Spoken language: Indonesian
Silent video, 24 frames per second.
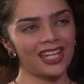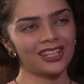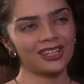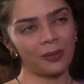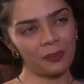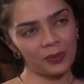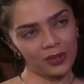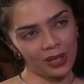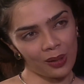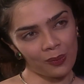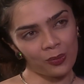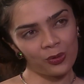
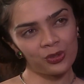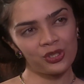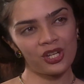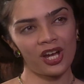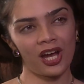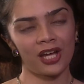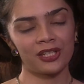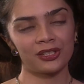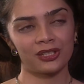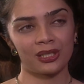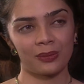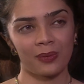Tapi kamu
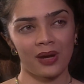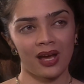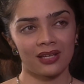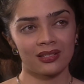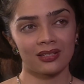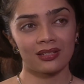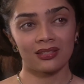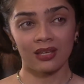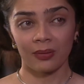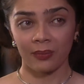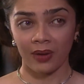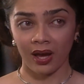jangan terima
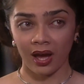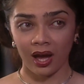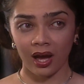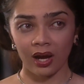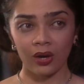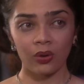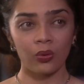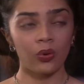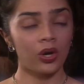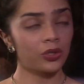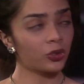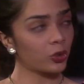kasih sama
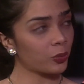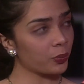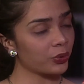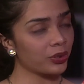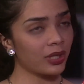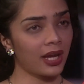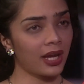aku ataupun